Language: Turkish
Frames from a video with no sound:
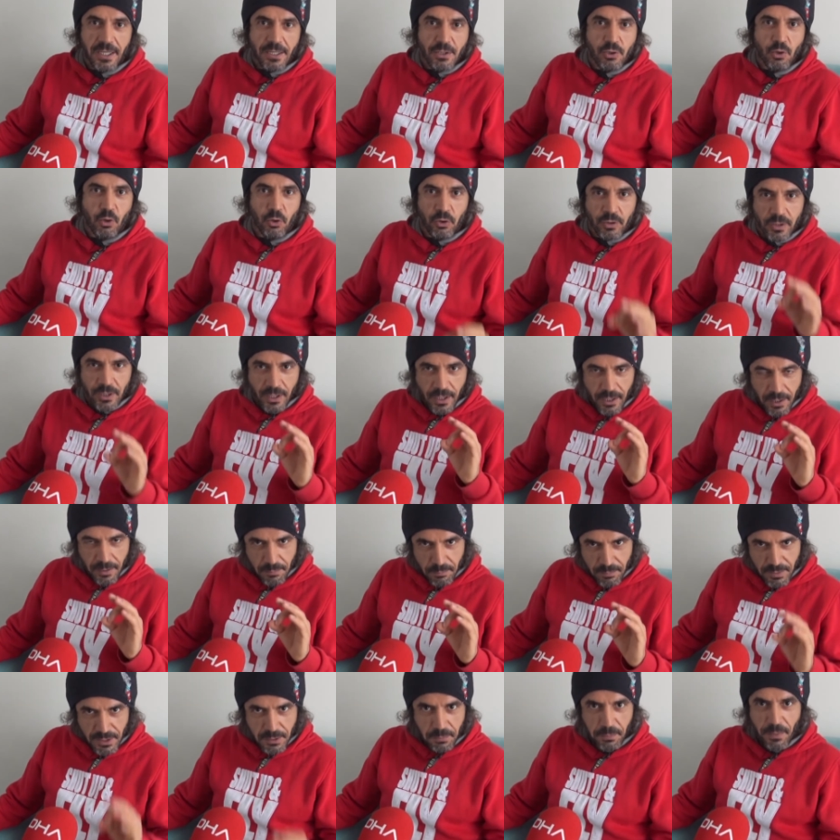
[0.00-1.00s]
ay
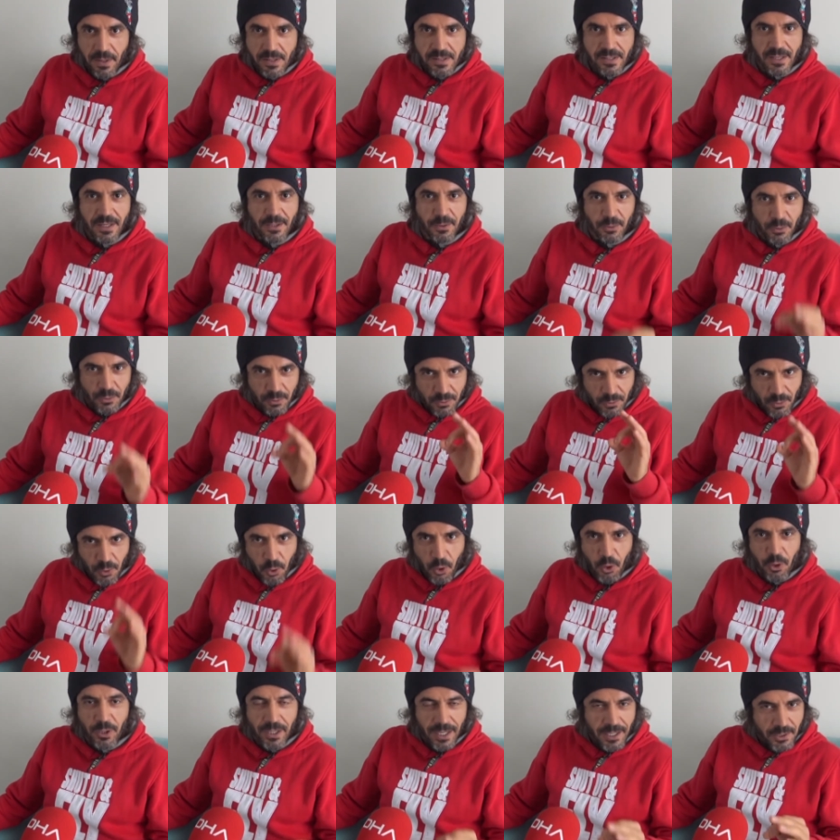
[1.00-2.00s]
sonra bir pazar gün
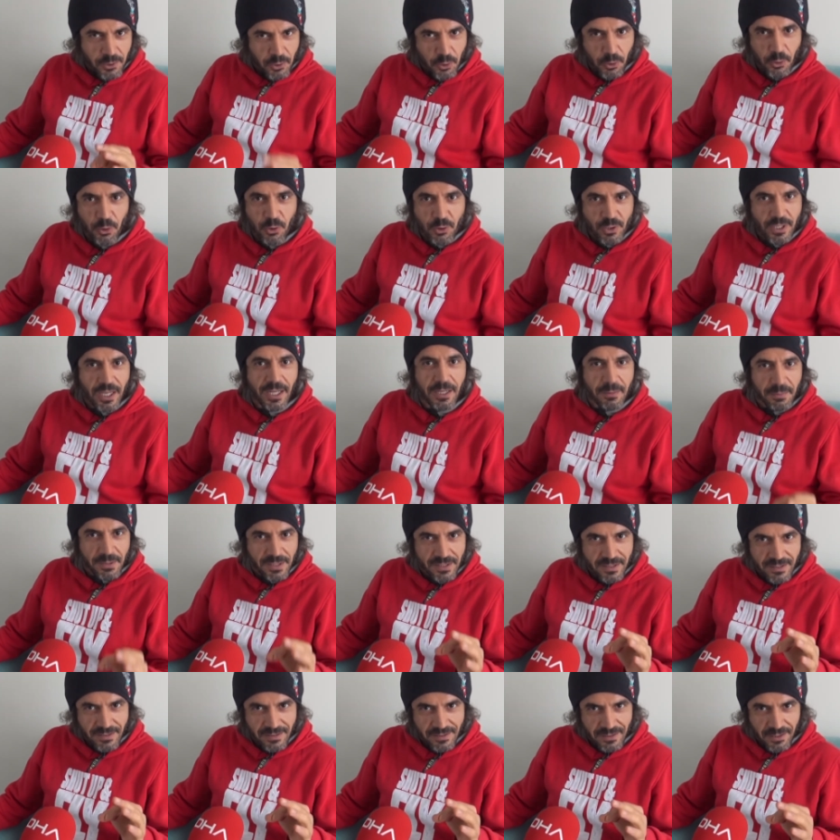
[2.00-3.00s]
öğlen çok güzel
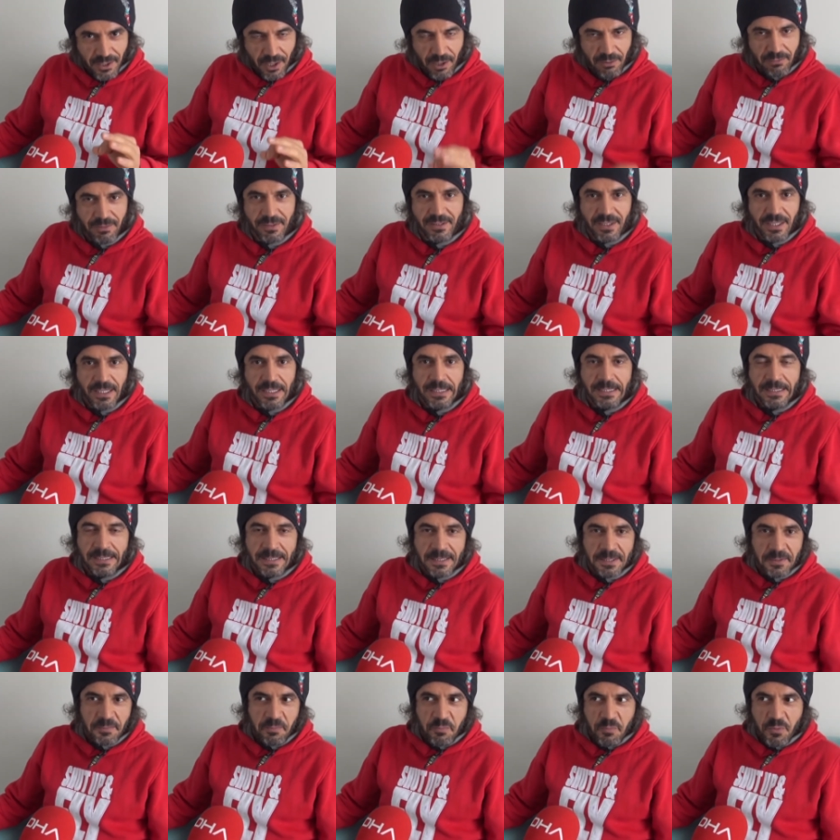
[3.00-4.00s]
bir havada
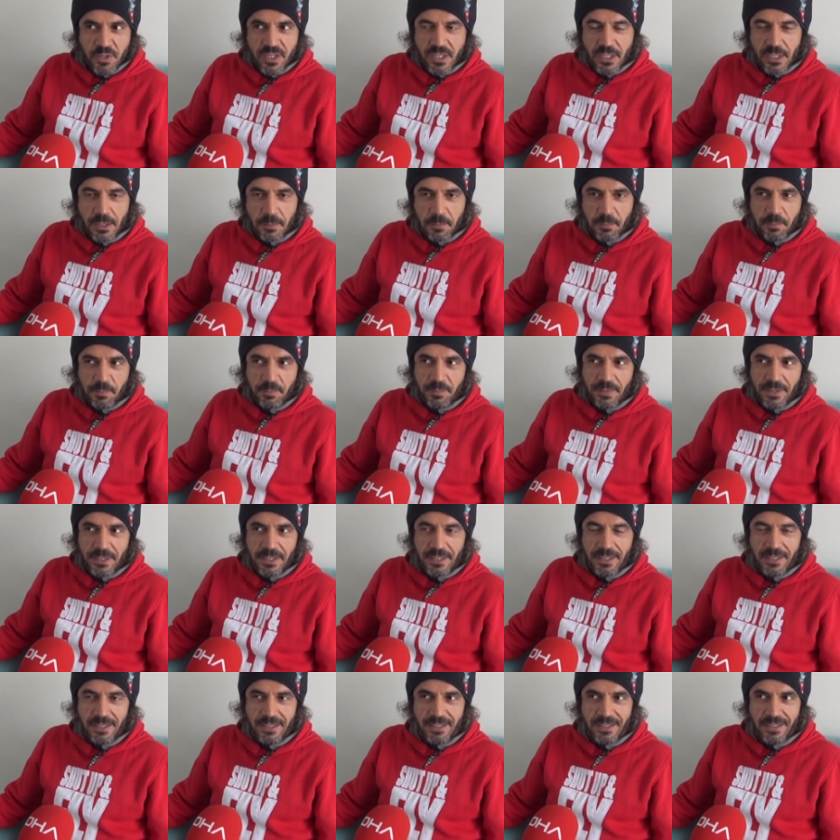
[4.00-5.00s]
çıkıp
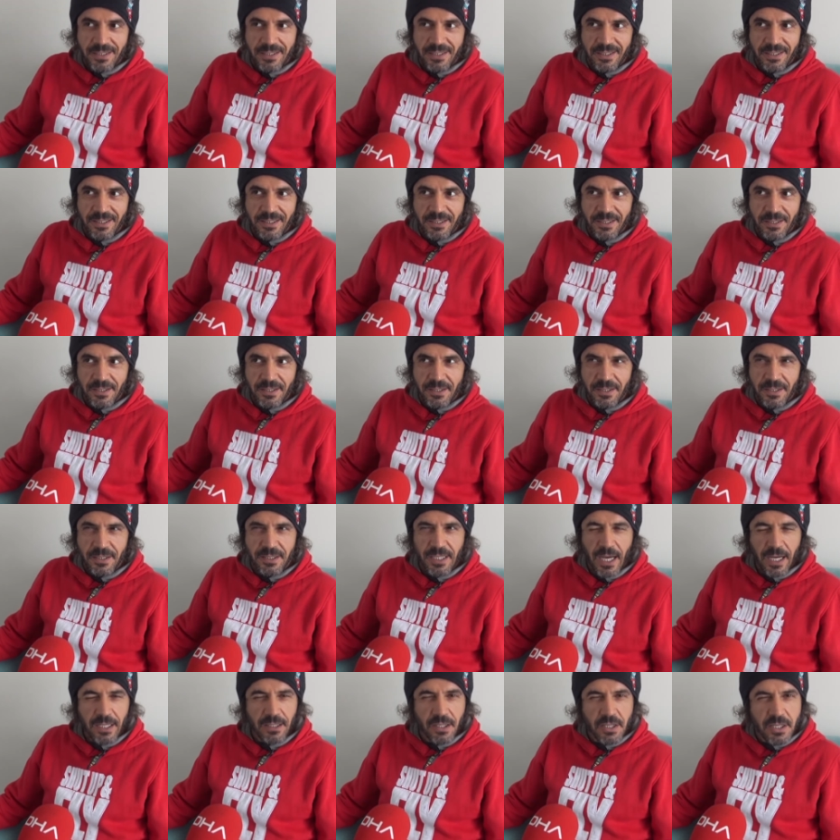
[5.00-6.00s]
e,
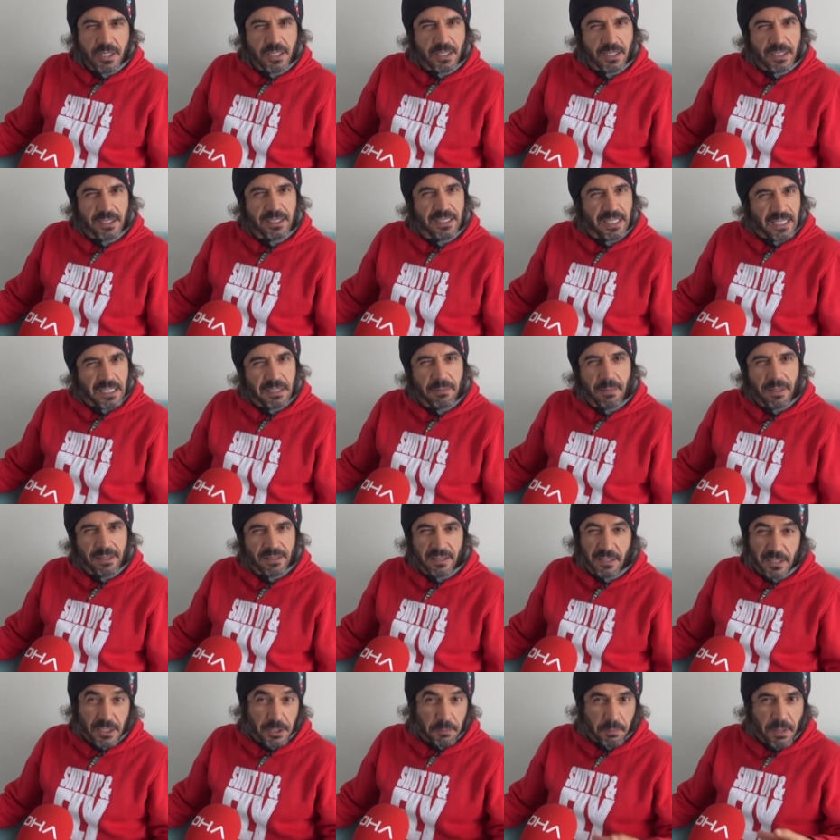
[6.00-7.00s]
yaklaşık 47
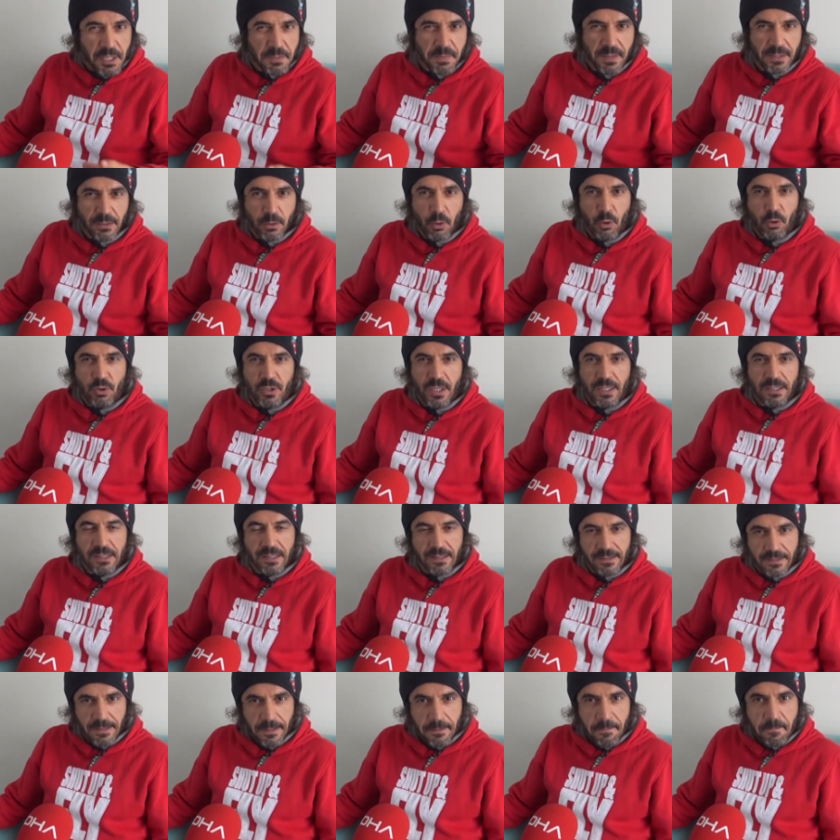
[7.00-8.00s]
metre, 45 metre
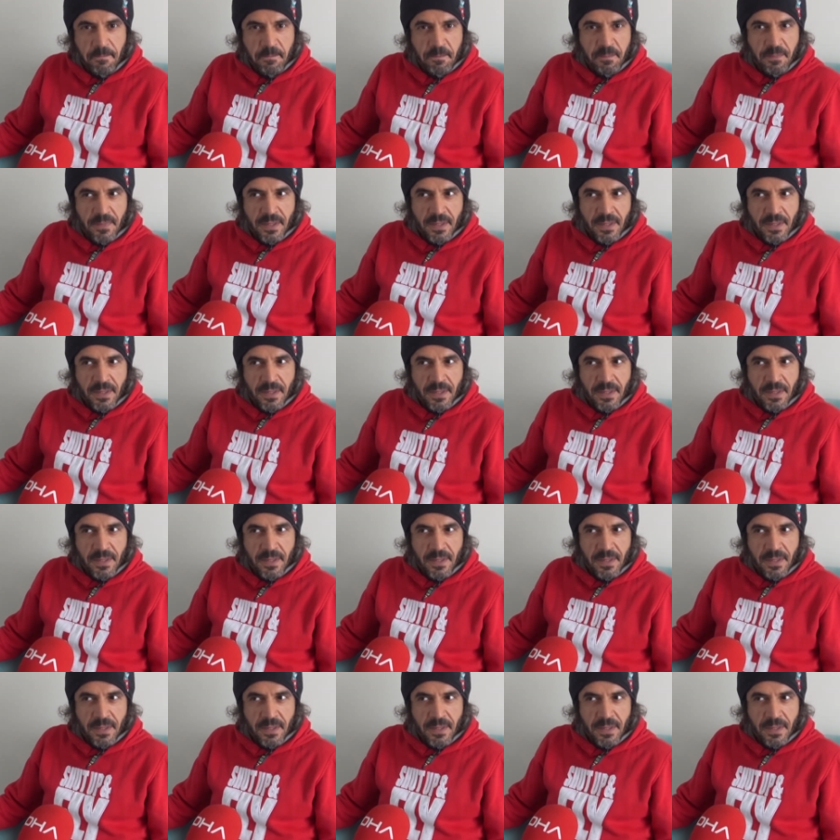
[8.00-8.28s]
yükseklikte